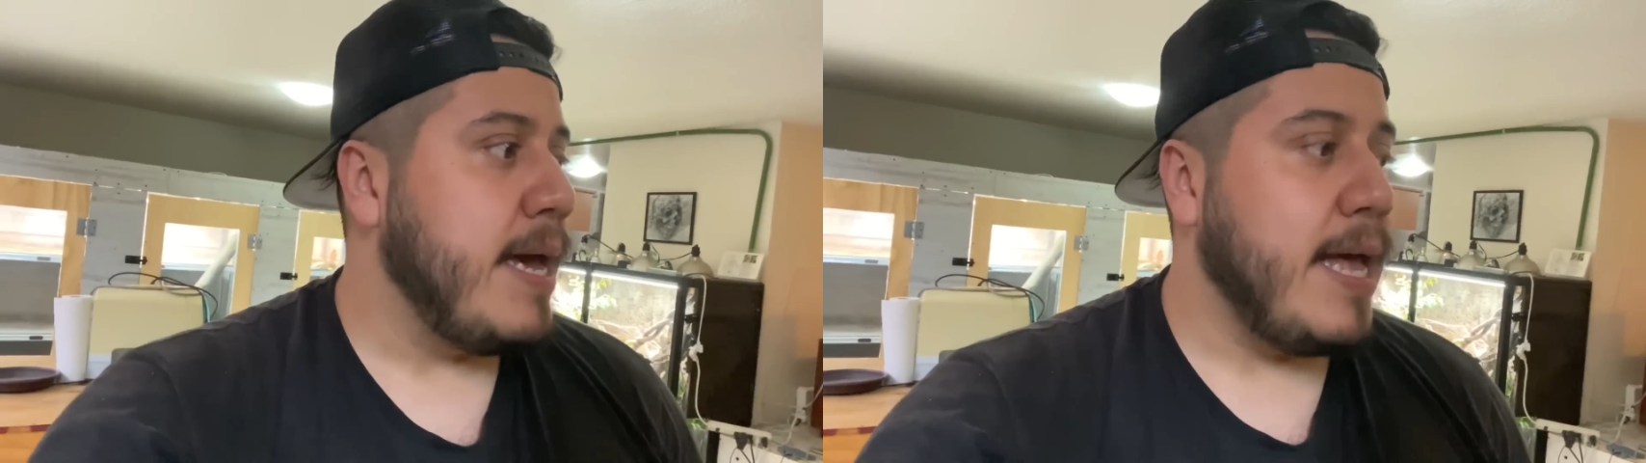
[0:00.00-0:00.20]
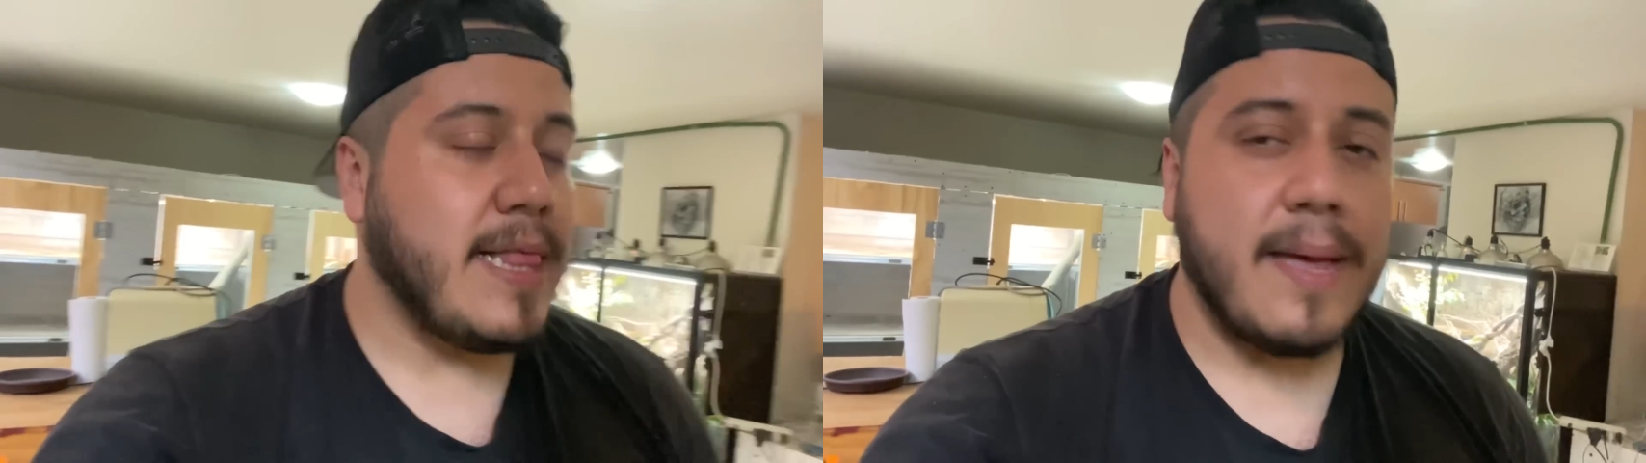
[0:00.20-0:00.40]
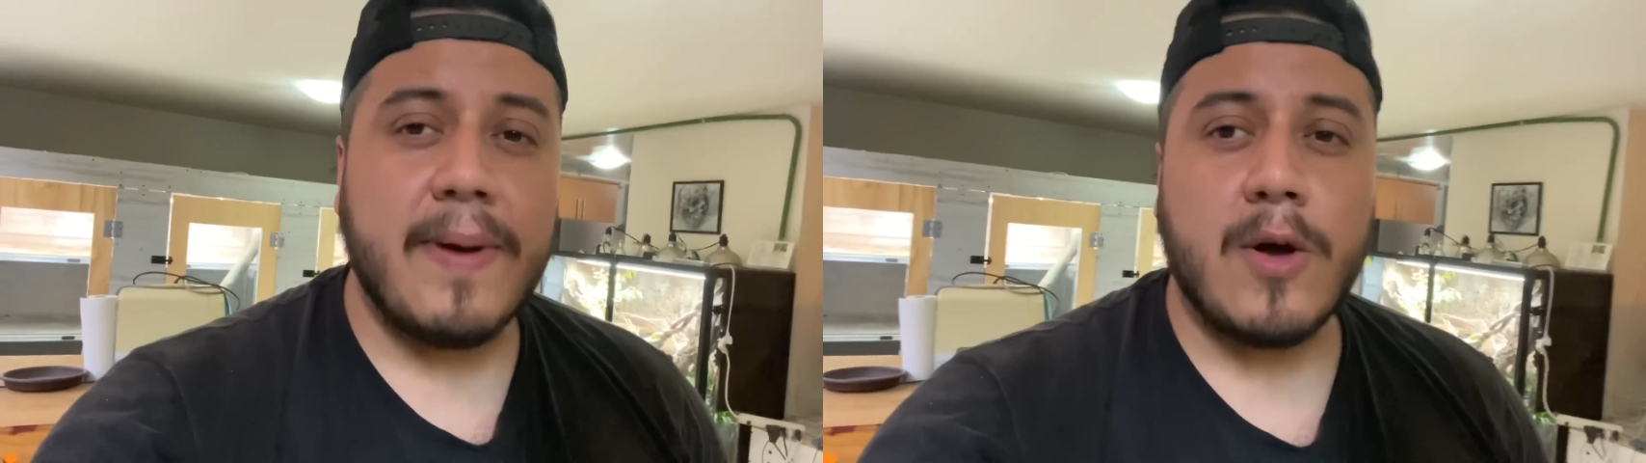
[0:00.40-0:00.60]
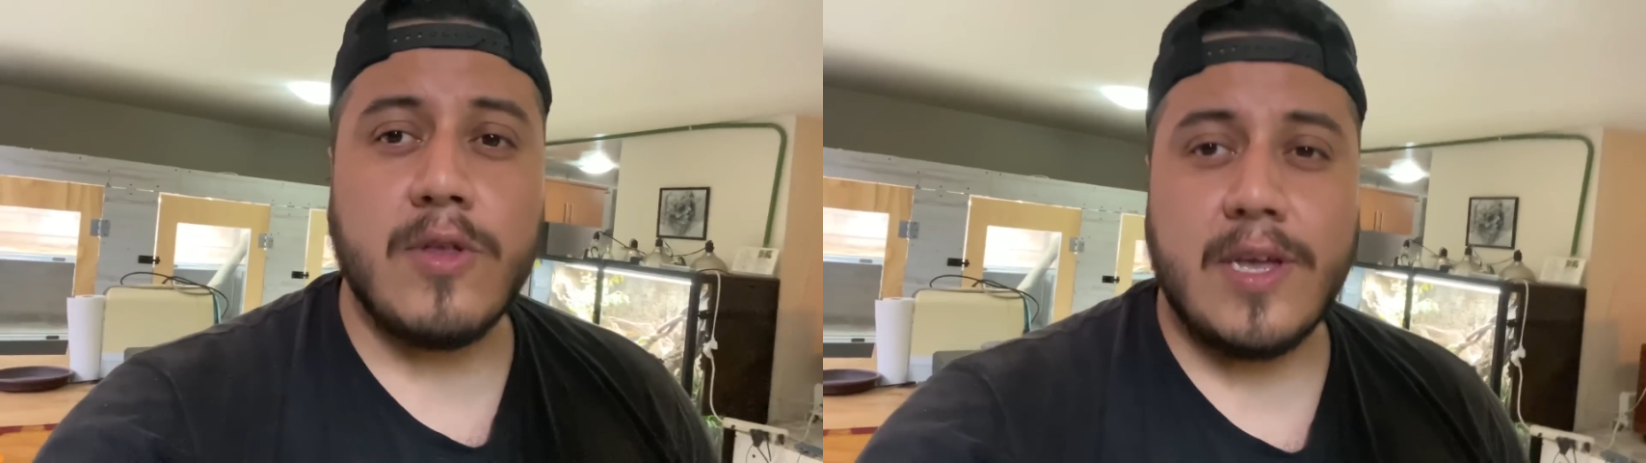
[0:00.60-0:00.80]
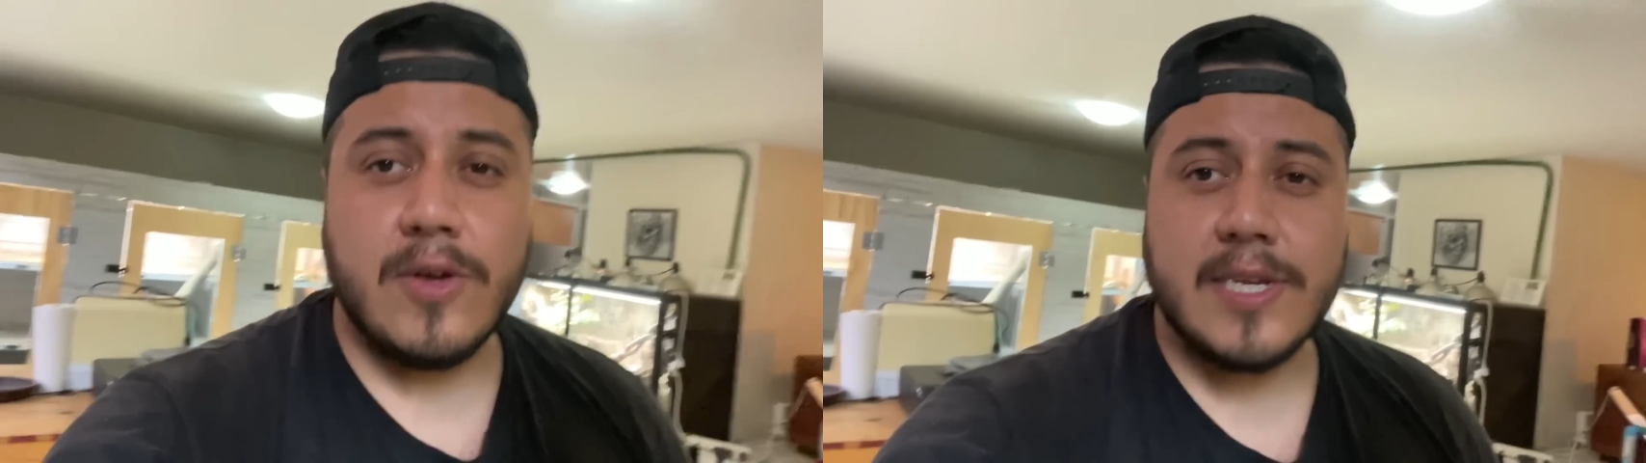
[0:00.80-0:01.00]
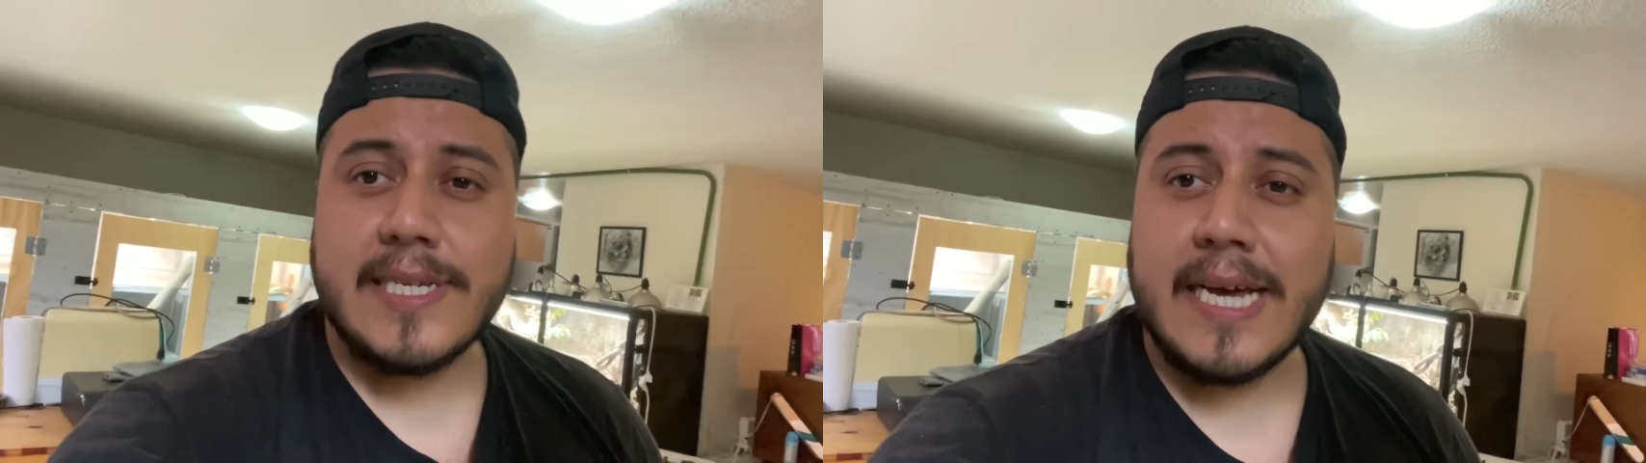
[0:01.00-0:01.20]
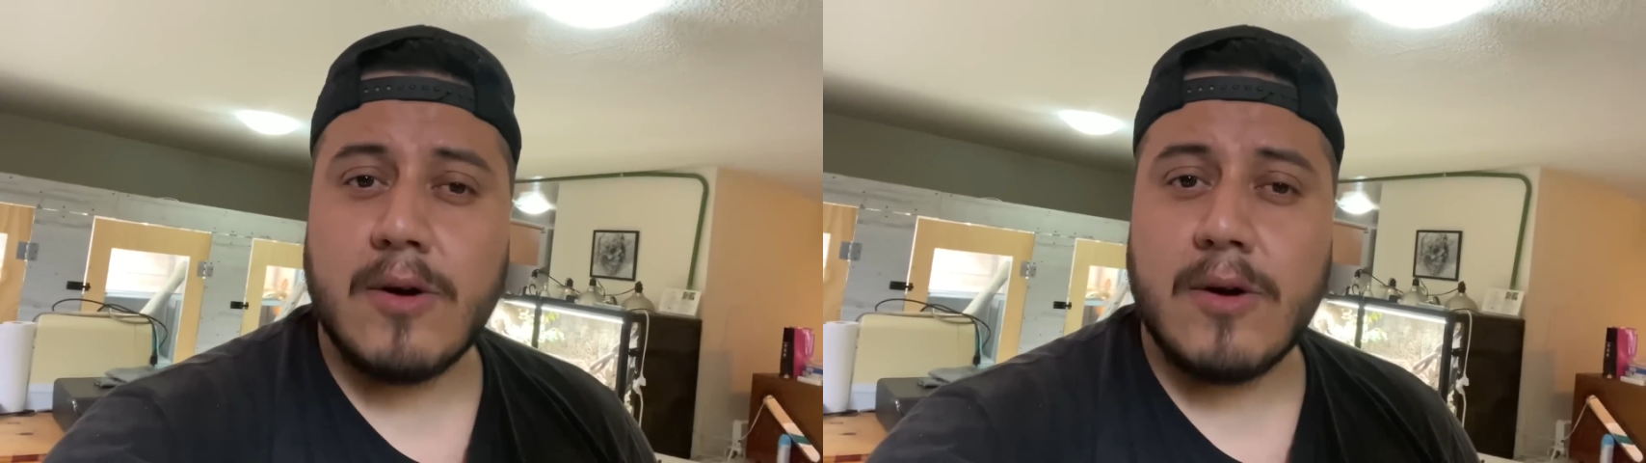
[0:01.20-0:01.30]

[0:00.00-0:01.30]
El tema con ellos es que